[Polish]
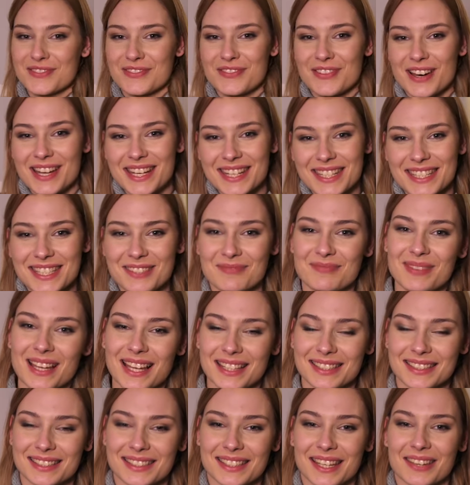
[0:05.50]
twarz z
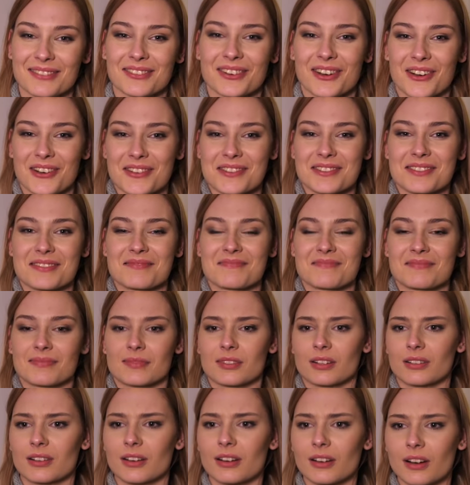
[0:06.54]
plackiem kozim.
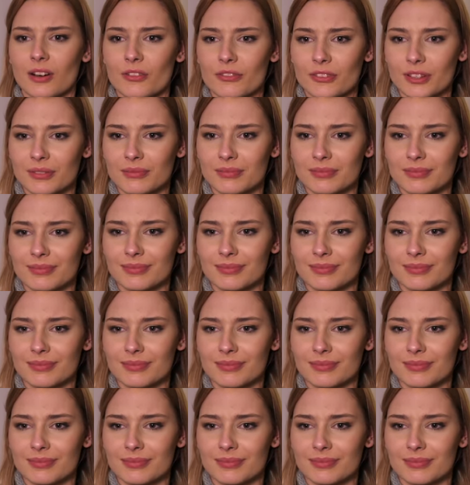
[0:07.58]
Krowim.